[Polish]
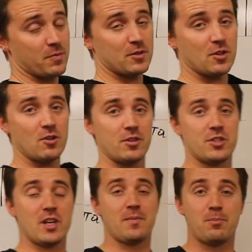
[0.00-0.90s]
w
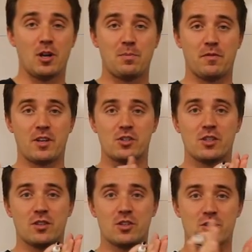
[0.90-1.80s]
prostokącie pole
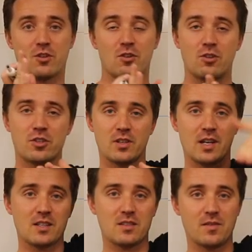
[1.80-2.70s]
powierzchni to jest szerokość
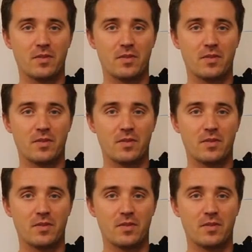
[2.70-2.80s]
razy